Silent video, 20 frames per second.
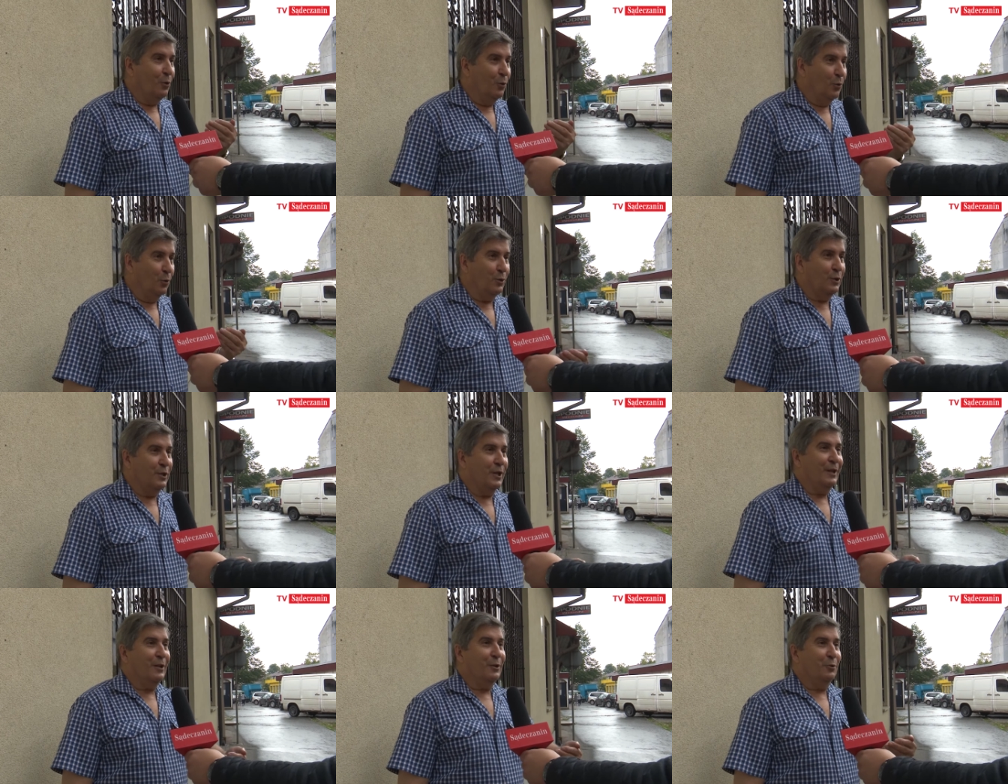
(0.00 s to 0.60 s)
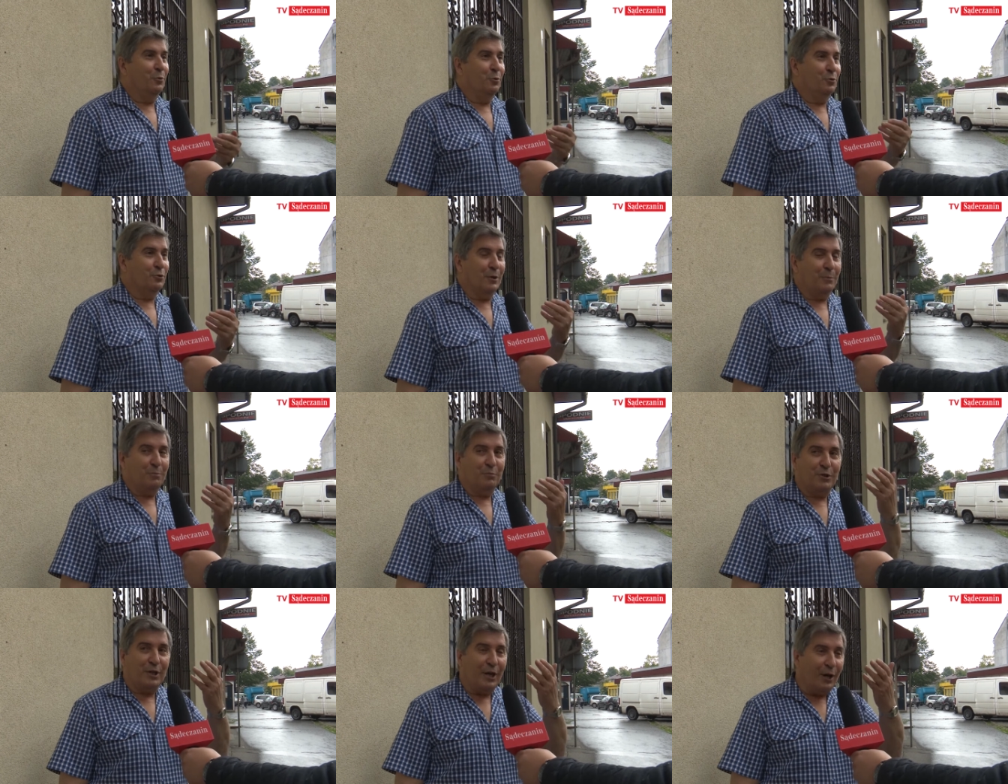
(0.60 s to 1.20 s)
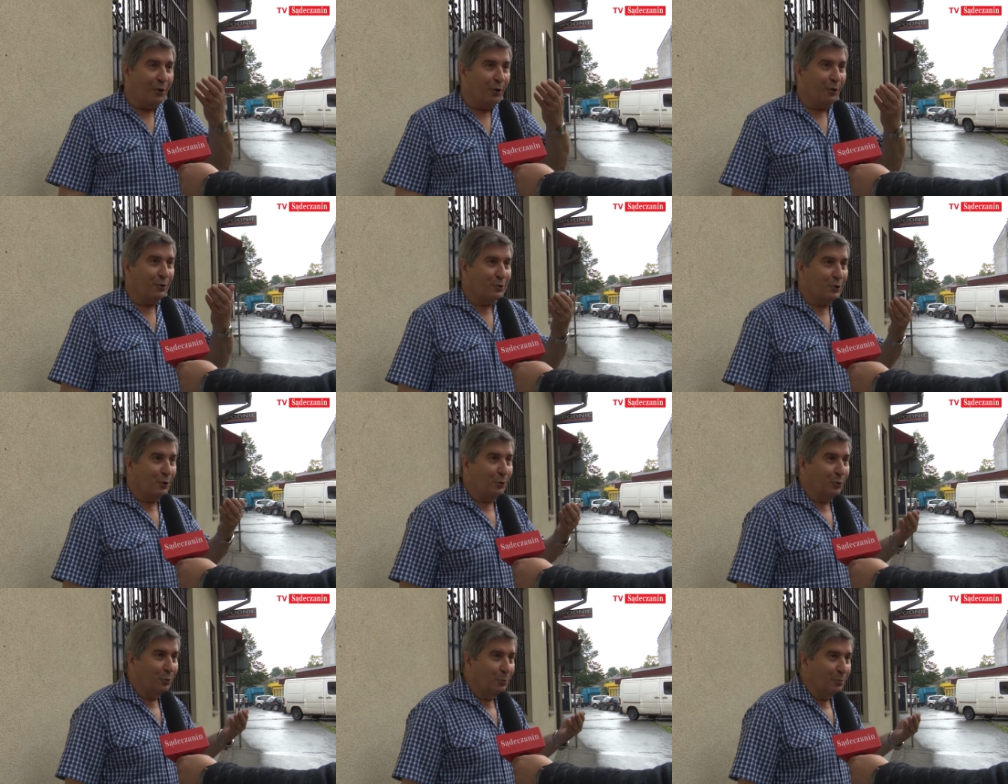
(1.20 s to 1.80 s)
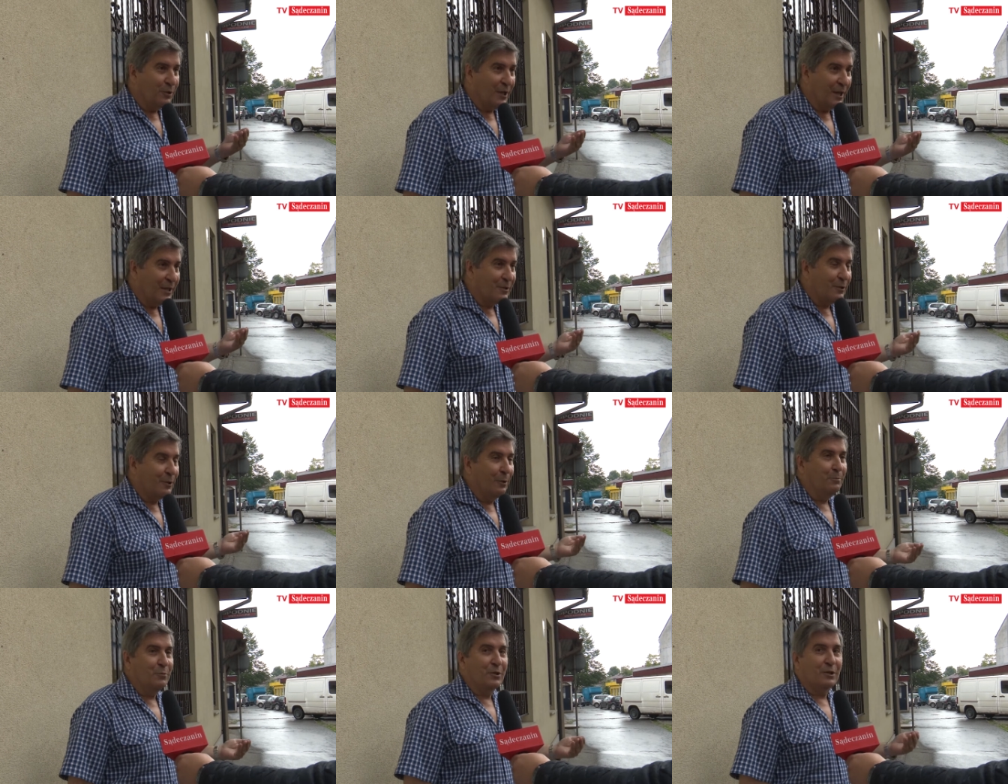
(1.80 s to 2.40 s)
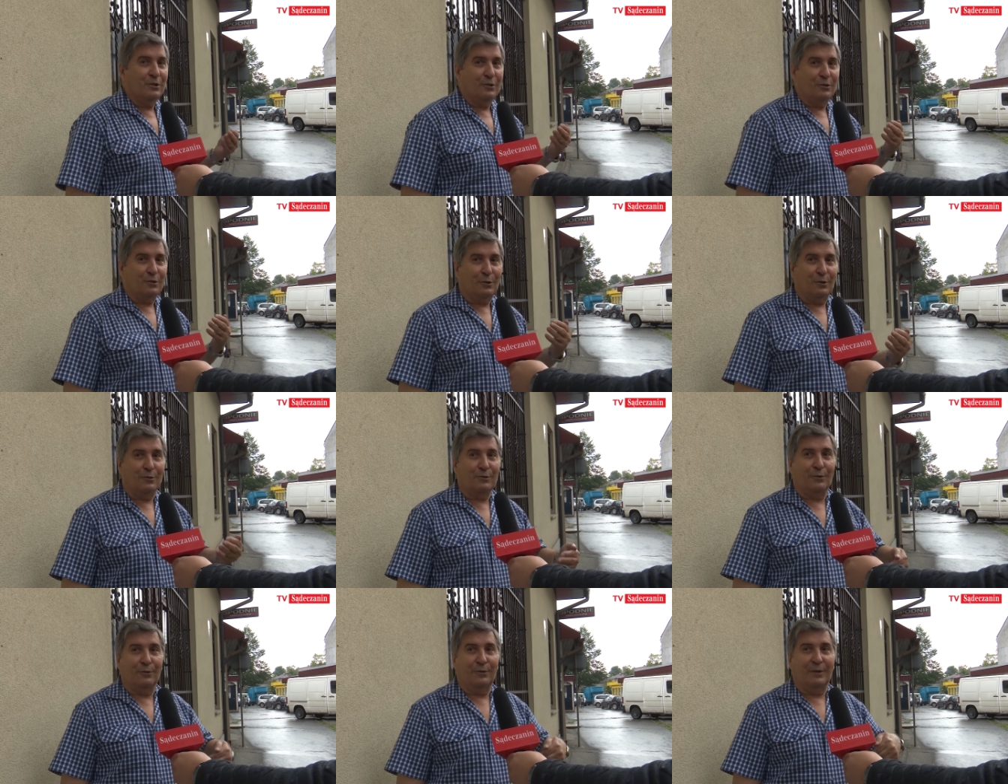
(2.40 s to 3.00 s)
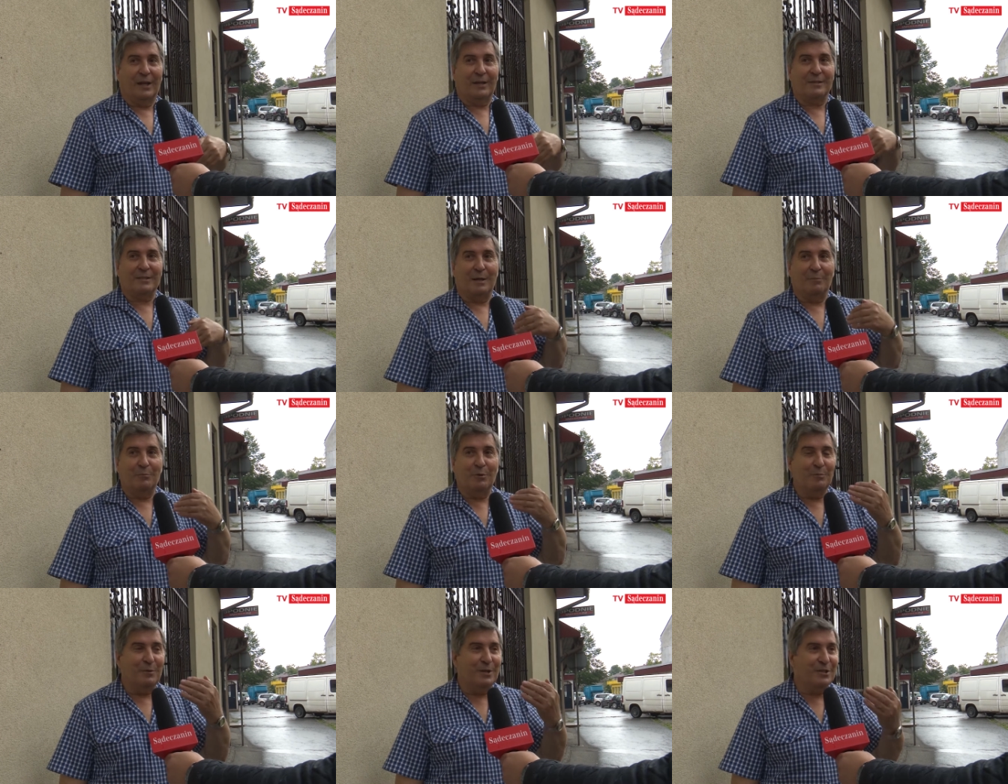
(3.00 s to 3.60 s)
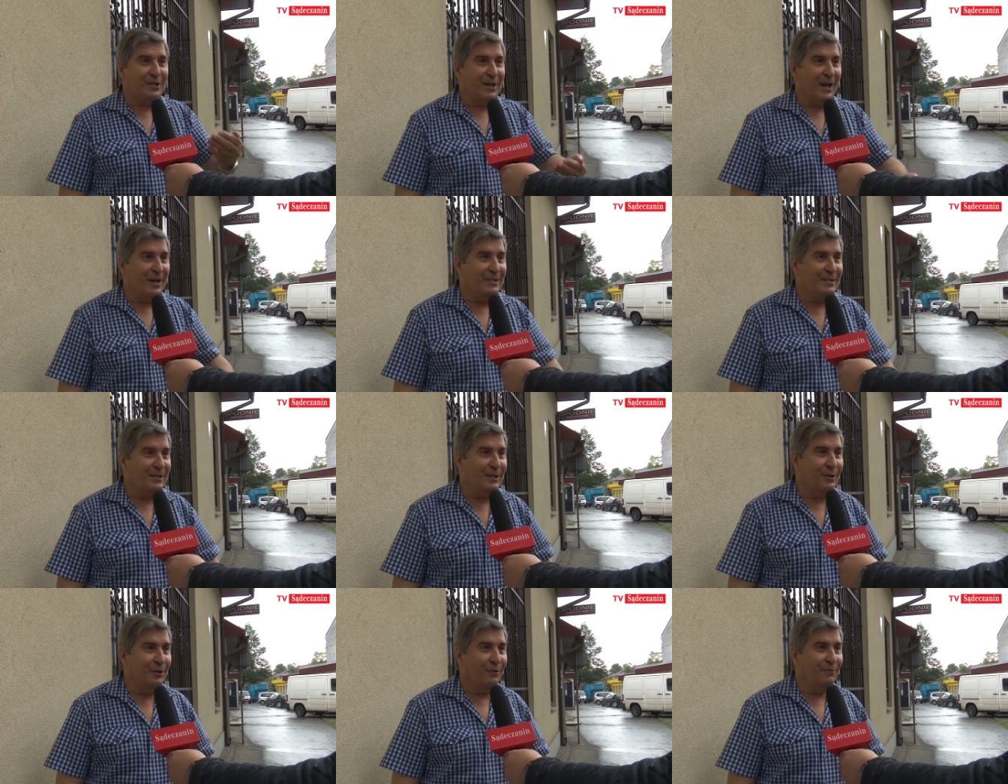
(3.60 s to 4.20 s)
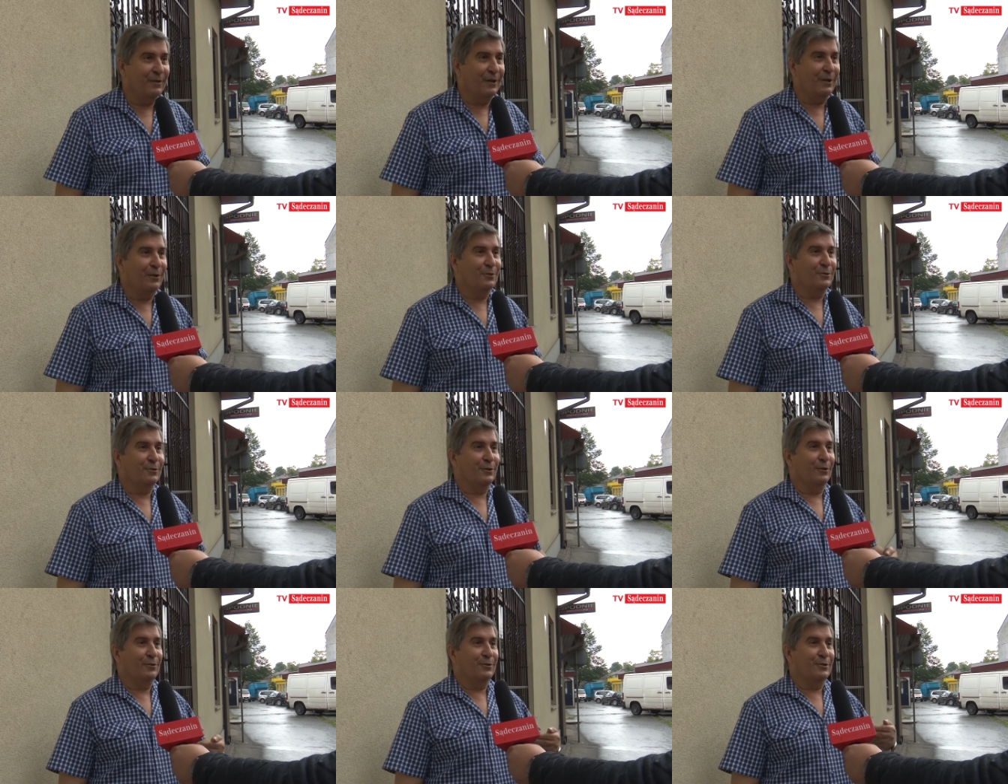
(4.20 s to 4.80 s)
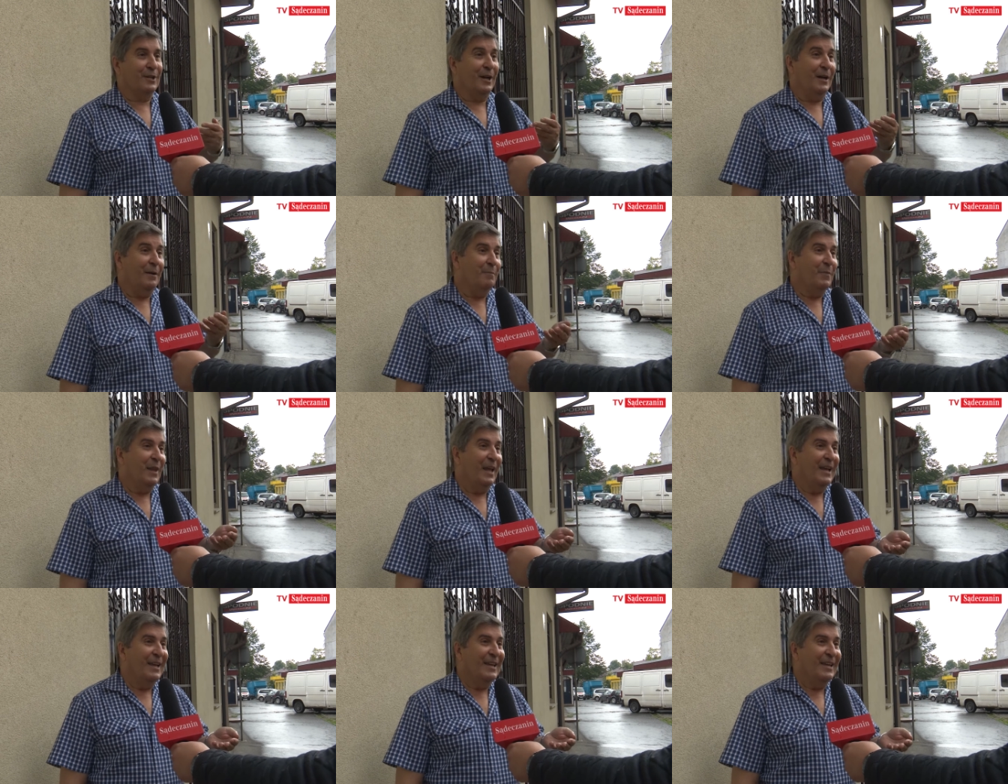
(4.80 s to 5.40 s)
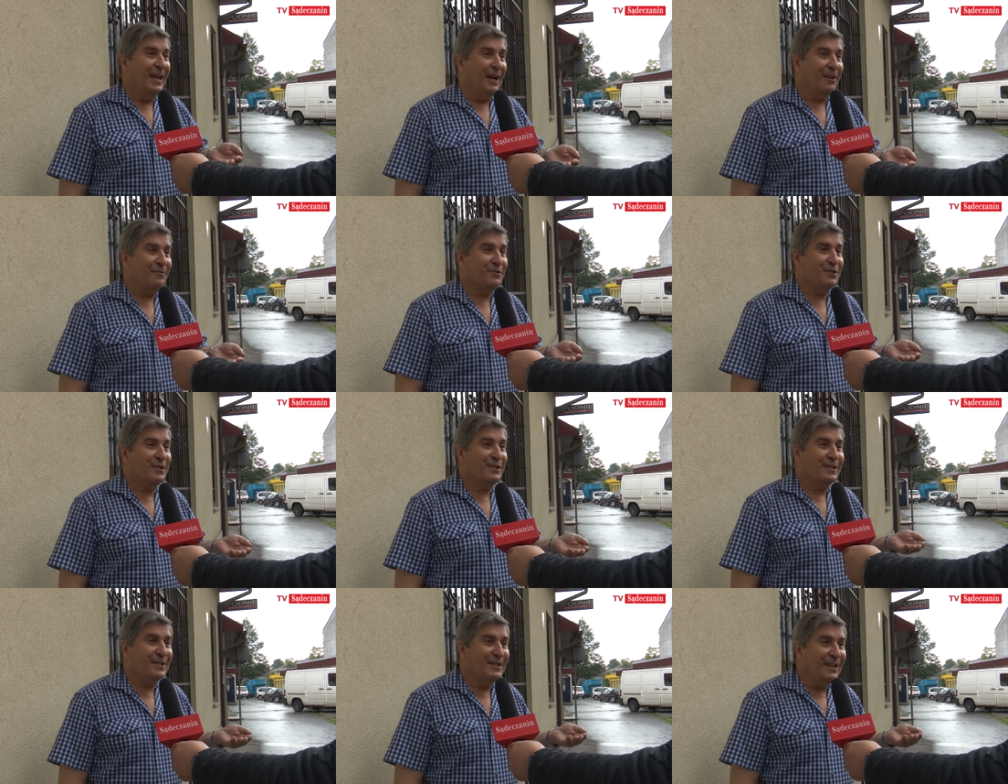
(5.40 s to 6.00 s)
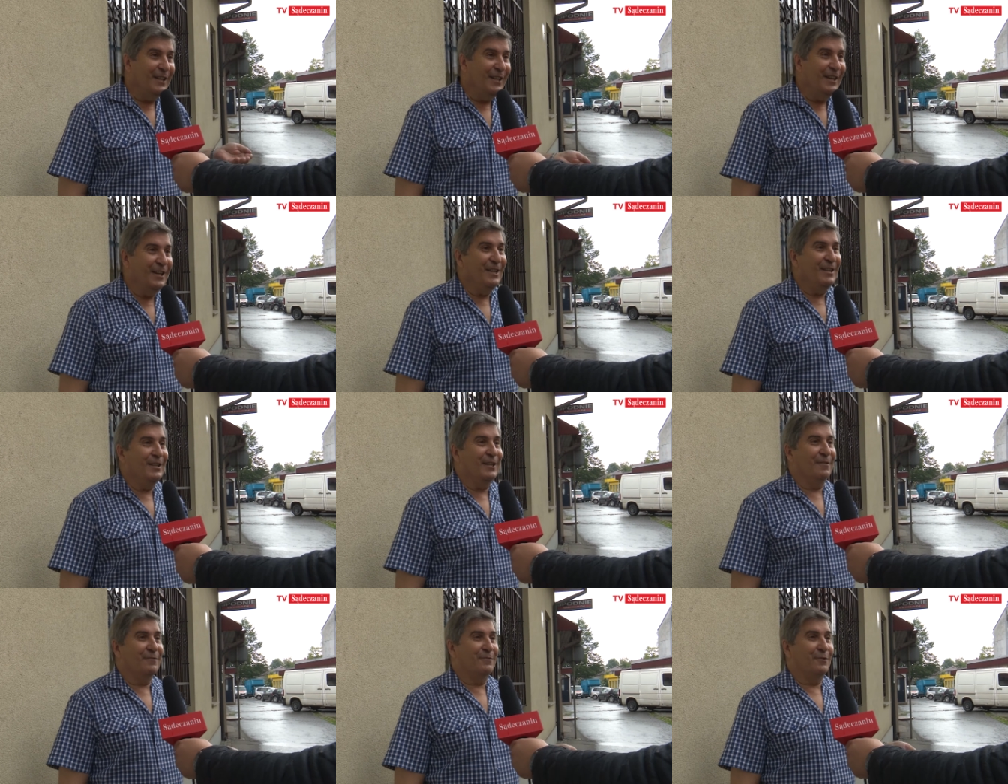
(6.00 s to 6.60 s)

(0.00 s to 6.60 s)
ludzie, którzy przechodzą tu przez to, przecież to są tak samo mieszkańcy Nowego Sącza, jak wszyscy inni.